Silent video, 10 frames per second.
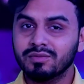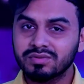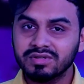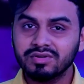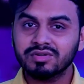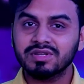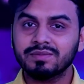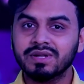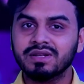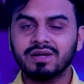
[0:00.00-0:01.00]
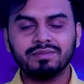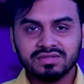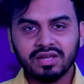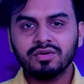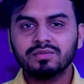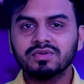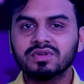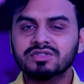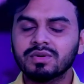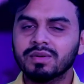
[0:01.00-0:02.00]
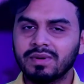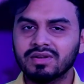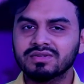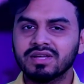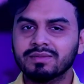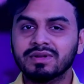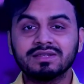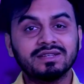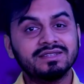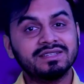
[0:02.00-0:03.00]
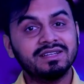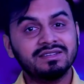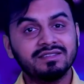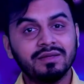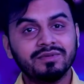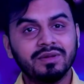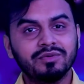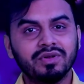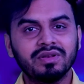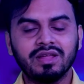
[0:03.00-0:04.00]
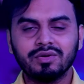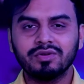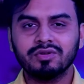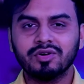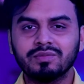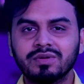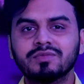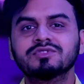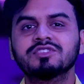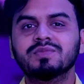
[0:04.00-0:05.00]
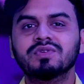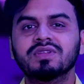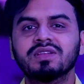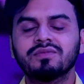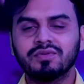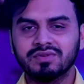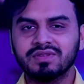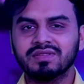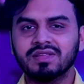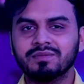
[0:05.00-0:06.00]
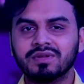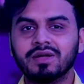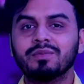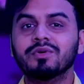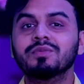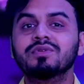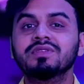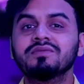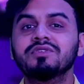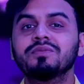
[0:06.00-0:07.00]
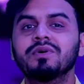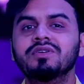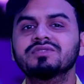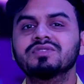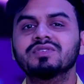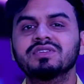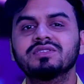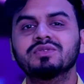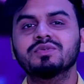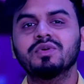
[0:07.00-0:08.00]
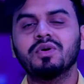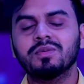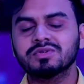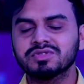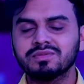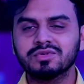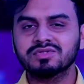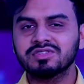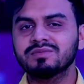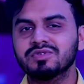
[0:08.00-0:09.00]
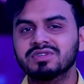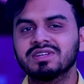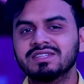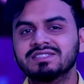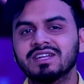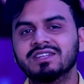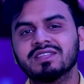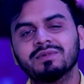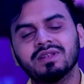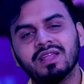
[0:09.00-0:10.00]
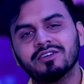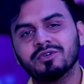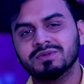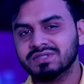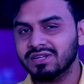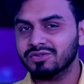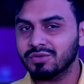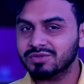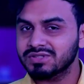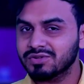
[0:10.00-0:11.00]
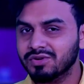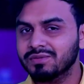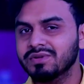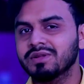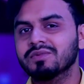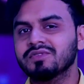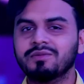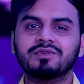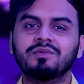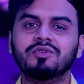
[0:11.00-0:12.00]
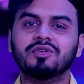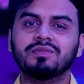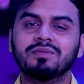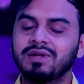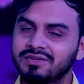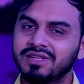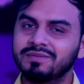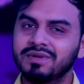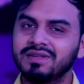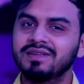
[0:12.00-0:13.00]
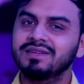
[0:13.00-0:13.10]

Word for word: উত্তীর্ণ হতে পারেন আপনি যাই হোক বন্ধুরা সবাই ভালো থাকবেন আর যারা চ্যানেলটি সাবস্ক্রাইব করেন এখনই করবেন মুষ্টির প্রতিগুলি ফুটিতে থাকবেন আর পরবর্তী ভিডিও পাওয়ার জন্য কিন্তু অবশ্যই মুষ্টির প্রতিগুলি শেয়ার দেবেন লাইক কমেন্ট শেয়ার অবশ্যই করবেন এবং সাবস্ক্রাইব করবেন ভালো থাকবেন